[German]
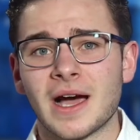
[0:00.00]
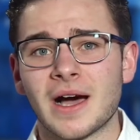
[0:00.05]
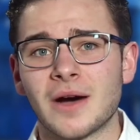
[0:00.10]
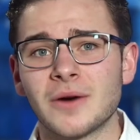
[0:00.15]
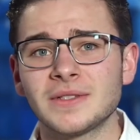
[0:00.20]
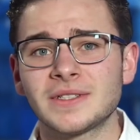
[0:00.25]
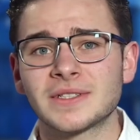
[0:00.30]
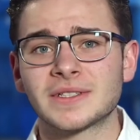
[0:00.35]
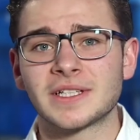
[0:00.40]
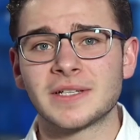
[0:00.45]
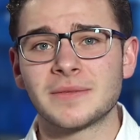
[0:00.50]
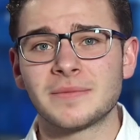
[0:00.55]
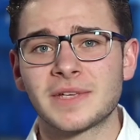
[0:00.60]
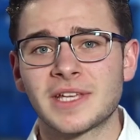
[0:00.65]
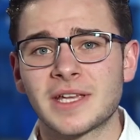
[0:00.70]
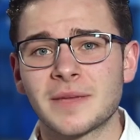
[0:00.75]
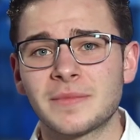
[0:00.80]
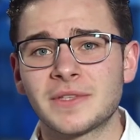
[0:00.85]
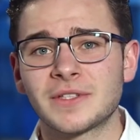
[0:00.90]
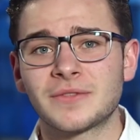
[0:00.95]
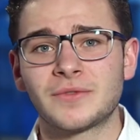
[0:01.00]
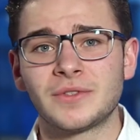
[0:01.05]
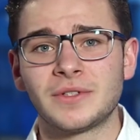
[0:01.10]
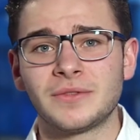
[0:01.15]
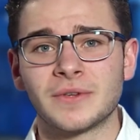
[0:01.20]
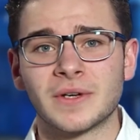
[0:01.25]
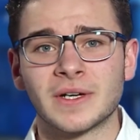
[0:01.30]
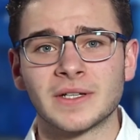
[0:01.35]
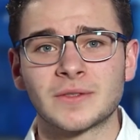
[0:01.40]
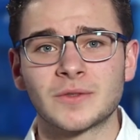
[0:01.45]
Außerdem gibt es für
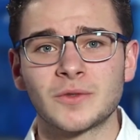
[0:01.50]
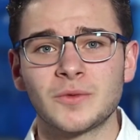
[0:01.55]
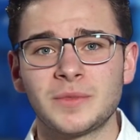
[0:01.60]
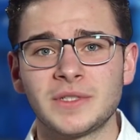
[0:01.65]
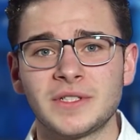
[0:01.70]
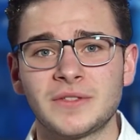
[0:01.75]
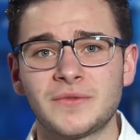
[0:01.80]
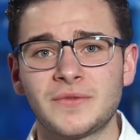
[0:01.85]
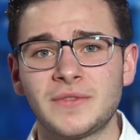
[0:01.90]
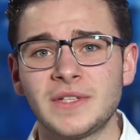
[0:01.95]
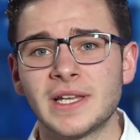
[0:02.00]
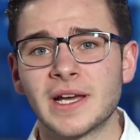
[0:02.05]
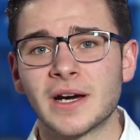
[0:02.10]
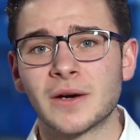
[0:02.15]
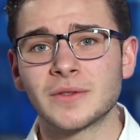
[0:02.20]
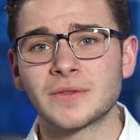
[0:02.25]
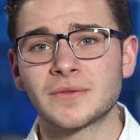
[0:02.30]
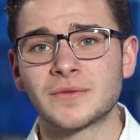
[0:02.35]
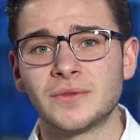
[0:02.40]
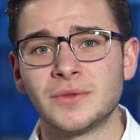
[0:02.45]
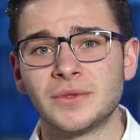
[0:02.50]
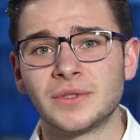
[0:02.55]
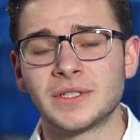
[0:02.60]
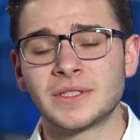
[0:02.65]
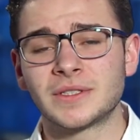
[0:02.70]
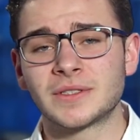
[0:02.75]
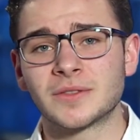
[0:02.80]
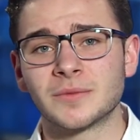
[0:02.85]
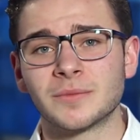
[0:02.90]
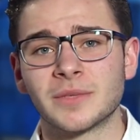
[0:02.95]
die Azubis viele
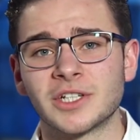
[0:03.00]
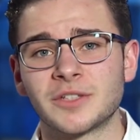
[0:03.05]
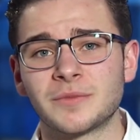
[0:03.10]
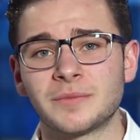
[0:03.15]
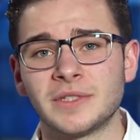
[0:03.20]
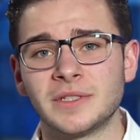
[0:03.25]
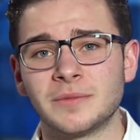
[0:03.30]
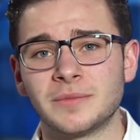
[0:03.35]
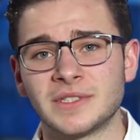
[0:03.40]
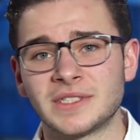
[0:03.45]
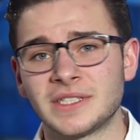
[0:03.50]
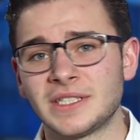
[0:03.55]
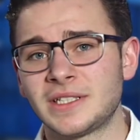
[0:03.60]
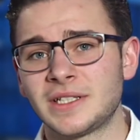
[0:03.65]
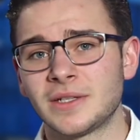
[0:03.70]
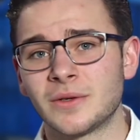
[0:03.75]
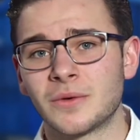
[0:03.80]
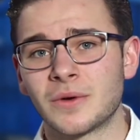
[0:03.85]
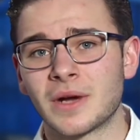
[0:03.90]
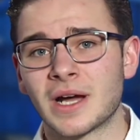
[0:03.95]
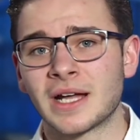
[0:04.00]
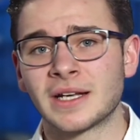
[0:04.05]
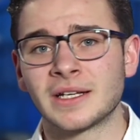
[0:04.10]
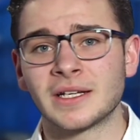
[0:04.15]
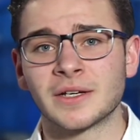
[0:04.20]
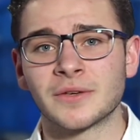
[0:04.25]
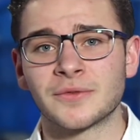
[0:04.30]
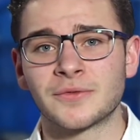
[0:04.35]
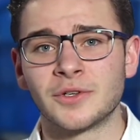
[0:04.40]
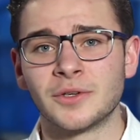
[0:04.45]
Ausflüge, zum Beispiel Besichtigungen
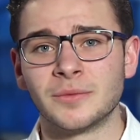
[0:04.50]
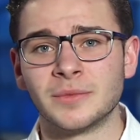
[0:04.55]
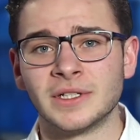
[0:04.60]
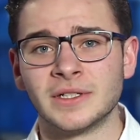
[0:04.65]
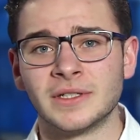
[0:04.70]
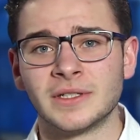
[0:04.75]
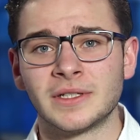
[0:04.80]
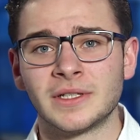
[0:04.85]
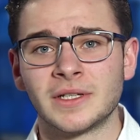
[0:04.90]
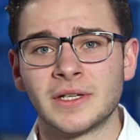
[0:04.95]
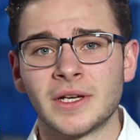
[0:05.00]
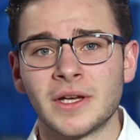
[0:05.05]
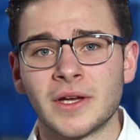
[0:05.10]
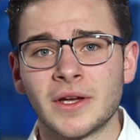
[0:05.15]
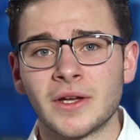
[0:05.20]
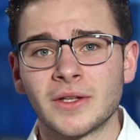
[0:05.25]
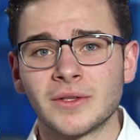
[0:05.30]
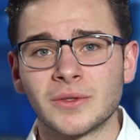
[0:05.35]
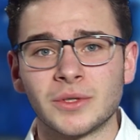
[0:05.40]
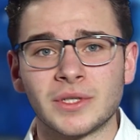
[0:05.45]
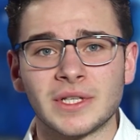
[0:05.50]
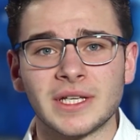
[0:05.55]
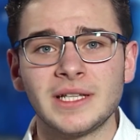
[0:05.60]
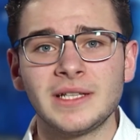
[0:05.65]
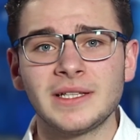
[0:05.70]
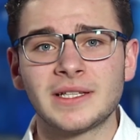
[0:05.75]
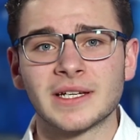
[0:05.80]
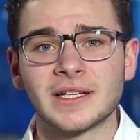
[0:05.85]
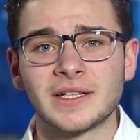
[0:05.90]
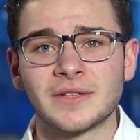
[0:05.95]
anderer Firmen. Durch
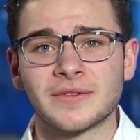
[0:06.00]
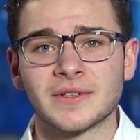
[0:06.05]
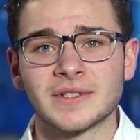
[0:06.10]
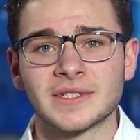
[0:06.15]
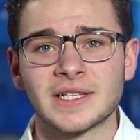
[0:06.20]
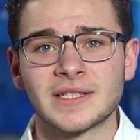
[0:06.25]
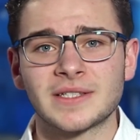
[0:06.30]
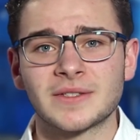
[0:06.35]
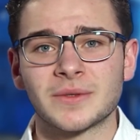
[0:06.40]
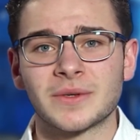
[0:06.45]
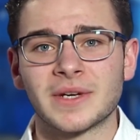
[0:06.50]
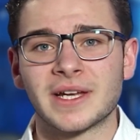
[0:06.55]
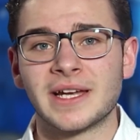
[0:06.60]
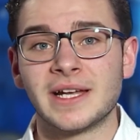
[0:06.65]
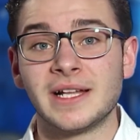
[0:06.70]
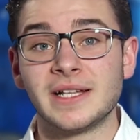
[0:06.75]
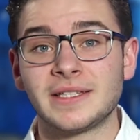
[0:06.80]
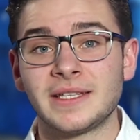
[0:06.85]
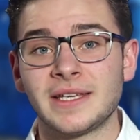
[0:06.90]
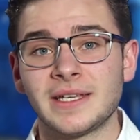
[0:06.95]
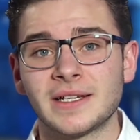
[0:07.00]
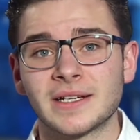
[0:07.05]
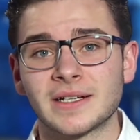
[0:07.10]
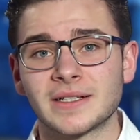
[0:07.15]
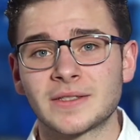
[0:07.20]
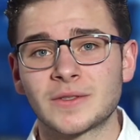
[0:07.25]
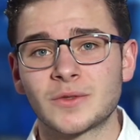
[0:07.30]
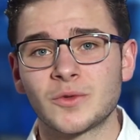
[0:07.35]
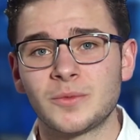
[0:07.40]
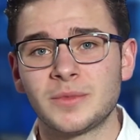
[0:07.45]
interne Versetzung erhält jeder
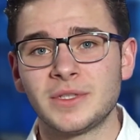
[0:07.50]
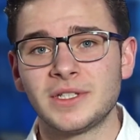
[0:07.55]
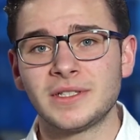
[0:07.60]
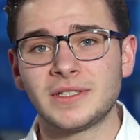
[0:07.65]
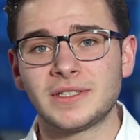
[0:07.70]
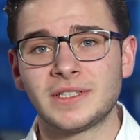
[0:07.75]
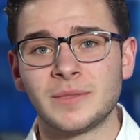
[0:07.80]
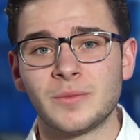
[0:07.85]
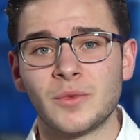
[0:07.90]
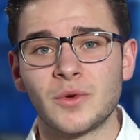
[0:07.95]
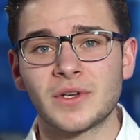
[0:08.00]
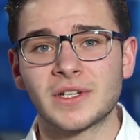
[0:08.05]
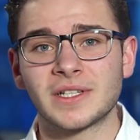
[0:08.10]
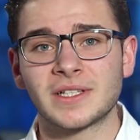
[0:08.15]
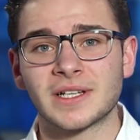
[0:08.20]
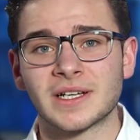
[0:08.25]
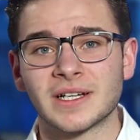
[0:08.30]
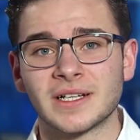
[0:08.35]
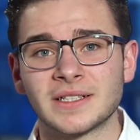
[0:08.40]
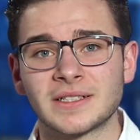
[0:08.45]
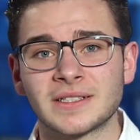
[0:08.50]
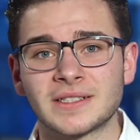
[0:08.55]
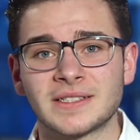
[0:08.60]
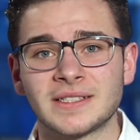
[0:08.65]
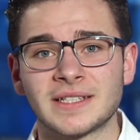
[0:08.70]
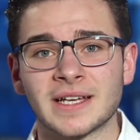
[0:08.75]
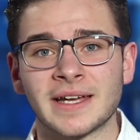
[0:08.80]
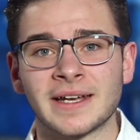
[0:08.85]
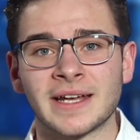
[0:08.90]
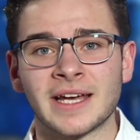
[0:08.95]
Azubi die Möglichkeit,
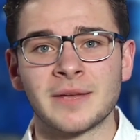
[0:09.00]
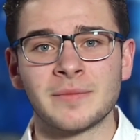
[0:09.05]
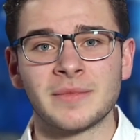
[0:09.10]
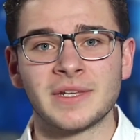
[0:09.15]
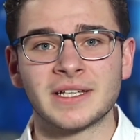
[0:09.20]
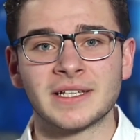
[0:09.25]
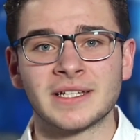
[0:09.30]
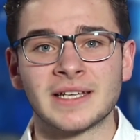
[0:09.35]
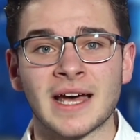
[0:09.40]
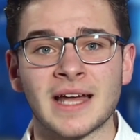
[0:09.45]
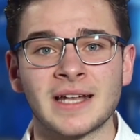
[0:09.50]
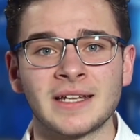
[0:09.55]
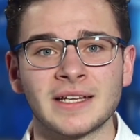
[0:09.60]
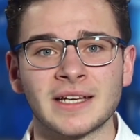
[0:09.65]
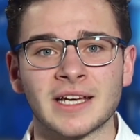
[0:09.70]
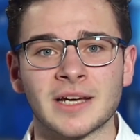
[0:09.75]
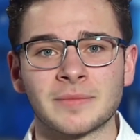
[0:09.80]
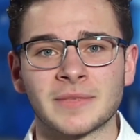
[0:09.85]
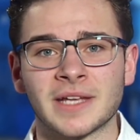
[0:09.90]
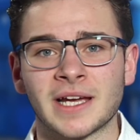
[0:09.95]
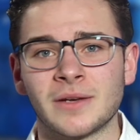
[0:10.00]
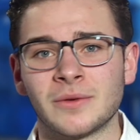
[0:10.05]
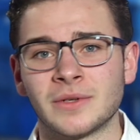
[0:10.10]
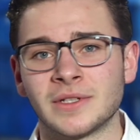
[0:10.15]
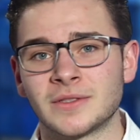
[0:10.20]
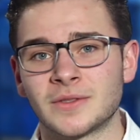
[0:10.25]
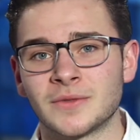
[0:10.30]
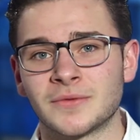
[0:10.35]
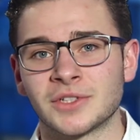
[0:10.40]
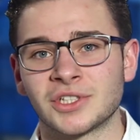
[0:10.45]
sich einen Einblick in andere
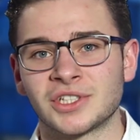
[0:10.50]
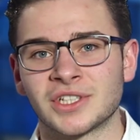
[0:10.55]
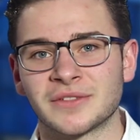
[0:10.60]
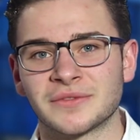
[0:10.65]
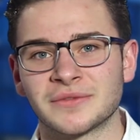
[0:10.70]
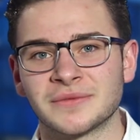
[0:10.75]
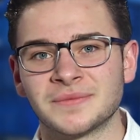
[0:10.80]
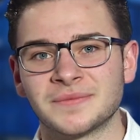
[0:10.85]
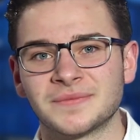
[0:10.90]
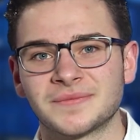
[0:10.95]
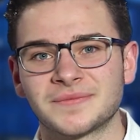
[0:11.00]
Abteilungen zu verschaffen.